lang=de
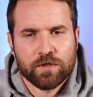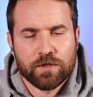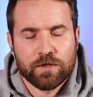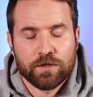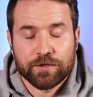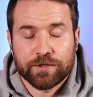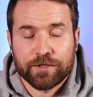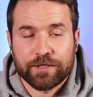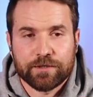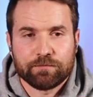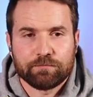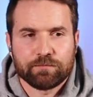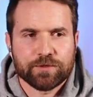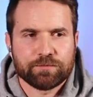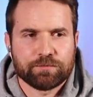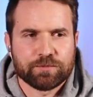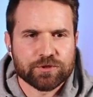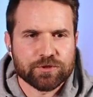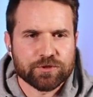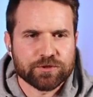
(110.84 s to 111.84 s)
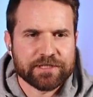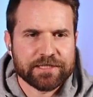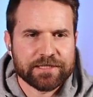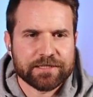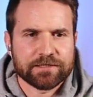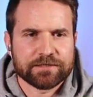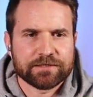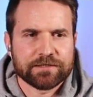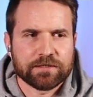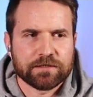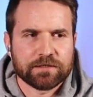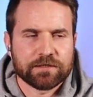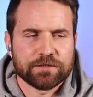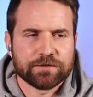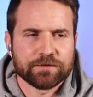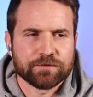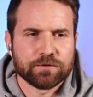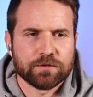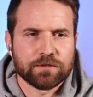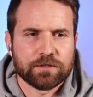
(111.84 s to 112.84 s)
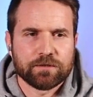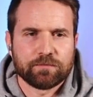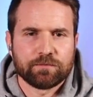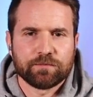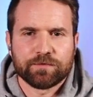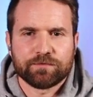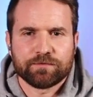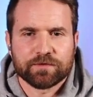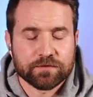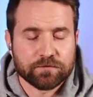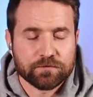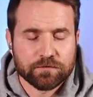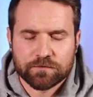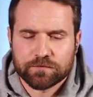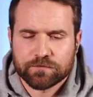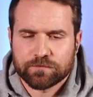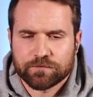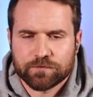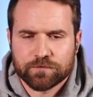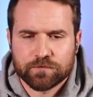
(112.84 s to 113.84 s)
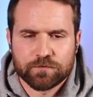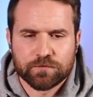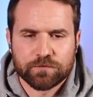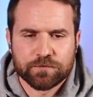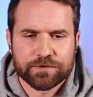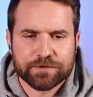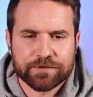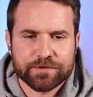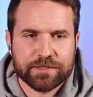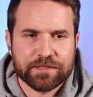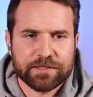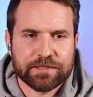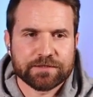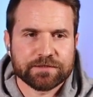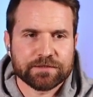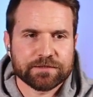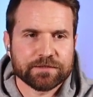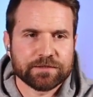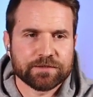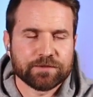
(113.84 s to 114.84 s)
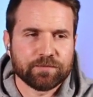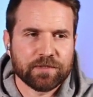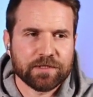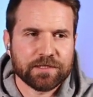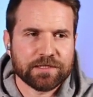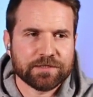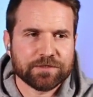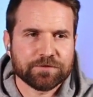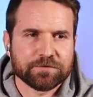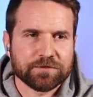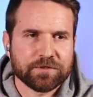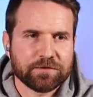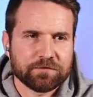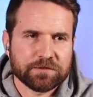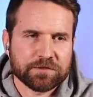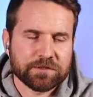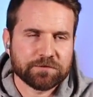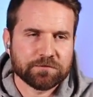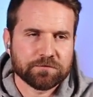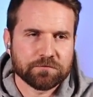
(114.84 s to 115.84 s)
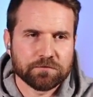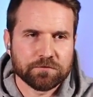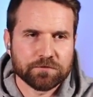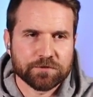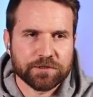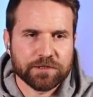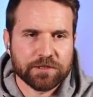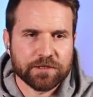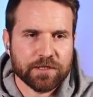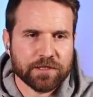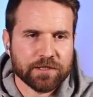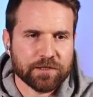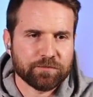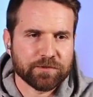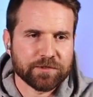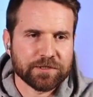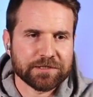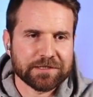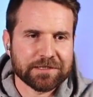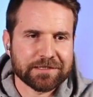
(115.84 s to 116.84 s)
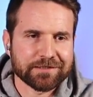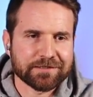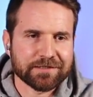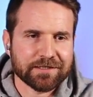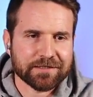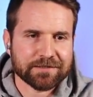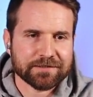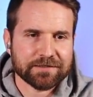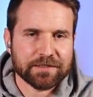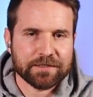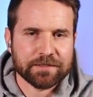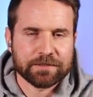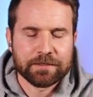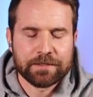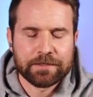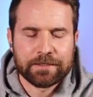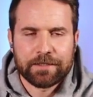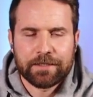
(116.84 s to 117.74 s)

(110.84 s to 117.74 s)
Nee, ich bin schon täglich da. Also ähm, ich versuche so gut es geht äh, immer da zu sein. Was heißt so gut es geht? Eigentlich bin ich jeden Tag da.